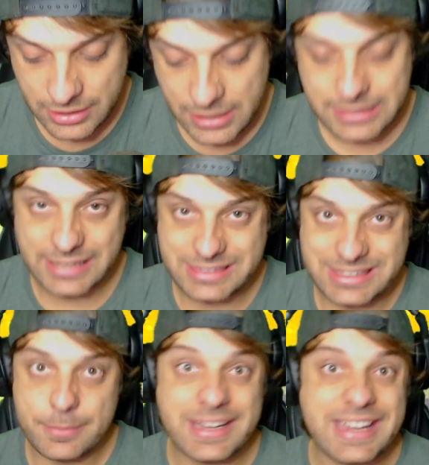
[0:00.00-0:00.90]

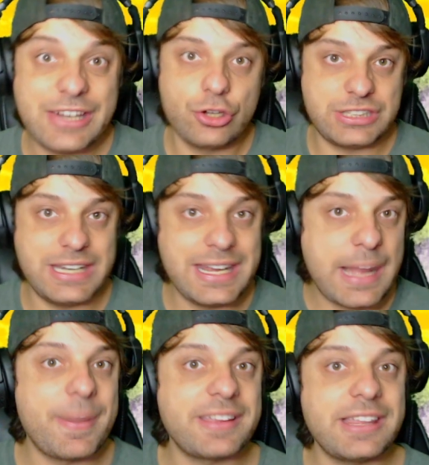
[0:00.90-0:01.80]
Decidme que no seré
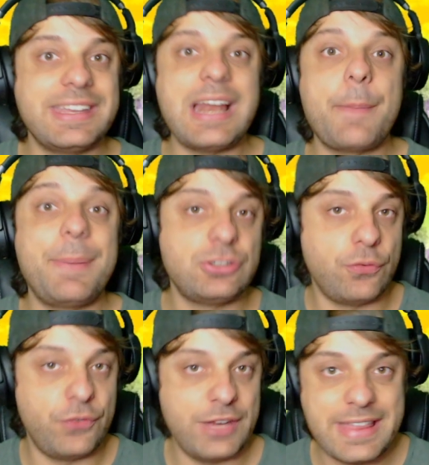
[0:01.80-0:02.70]
capaz de hacer la
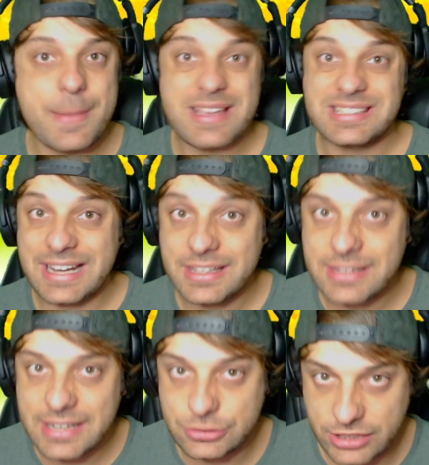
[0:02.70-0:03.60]
pechofriada más grande de
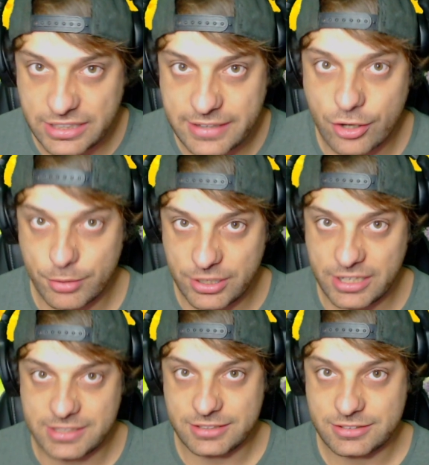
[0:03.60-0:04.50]
la historia de Dragon Ball
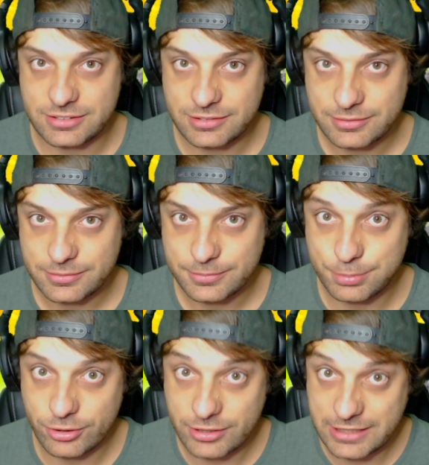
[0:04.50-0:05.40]
Legends.
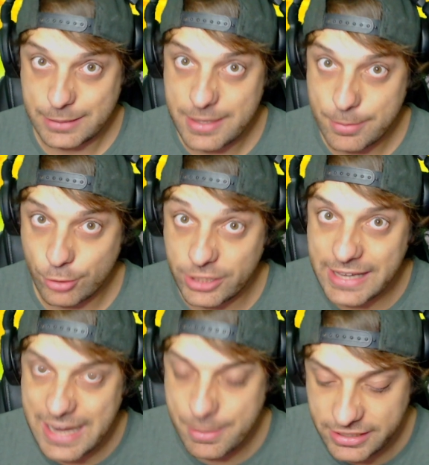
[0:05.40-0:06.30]
Porque me voy de
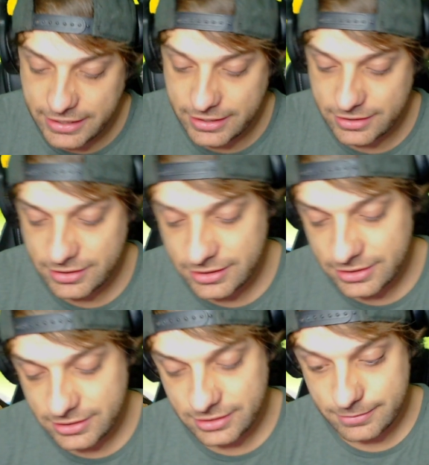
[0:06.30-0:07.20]
la vida.
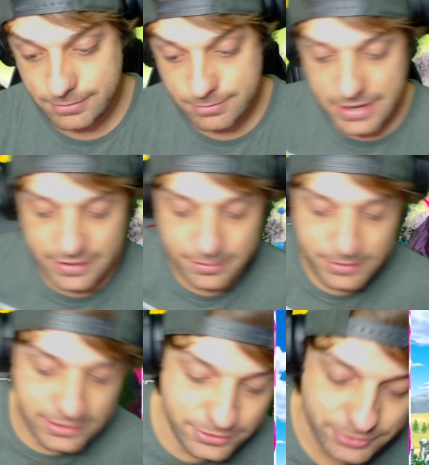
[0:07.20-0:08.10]
Madre mía, tío.